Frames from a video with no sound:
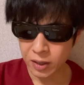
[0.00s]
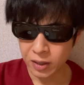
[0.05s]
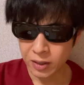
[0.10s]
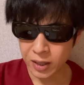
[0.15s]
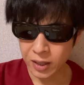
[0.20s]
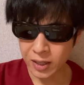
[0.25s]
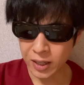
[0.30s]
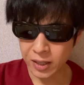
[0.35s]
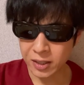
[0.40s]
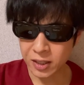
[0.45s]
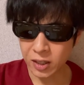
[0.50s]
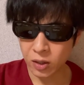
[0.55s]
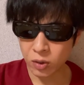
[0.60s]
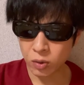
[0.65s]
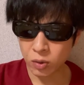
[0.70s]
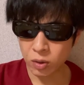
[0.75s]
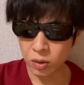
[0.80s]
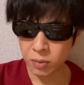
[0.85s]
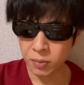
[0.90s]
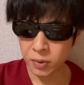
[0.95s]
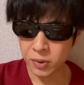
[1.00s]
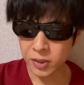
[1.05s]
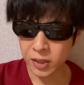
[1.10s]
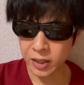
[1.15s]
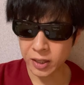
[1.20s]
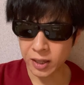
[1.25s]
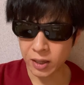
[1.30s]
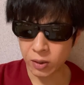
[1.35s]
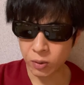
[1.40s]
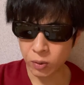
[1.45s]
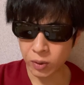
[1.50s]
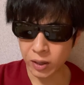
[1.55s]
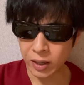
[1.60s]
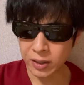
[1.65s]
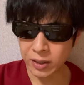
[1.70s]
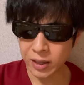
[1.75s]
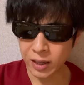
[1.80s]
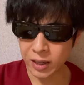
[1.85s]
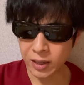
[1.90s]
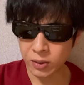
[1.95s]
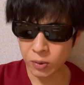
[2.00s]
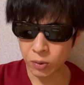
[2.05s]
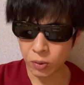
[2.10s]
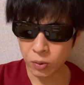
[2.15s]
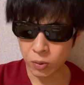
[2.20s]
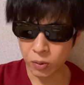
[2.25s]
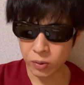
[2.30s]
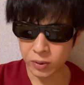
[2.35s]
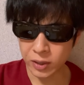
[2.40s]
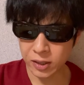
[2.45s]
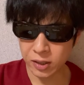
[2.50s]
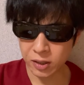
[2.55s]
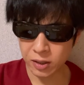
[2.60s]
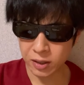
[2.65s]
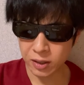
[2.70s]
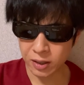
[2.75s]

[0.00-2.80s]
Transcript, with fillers: で、たっちゃんの逃亡先はオランダが濃厚です。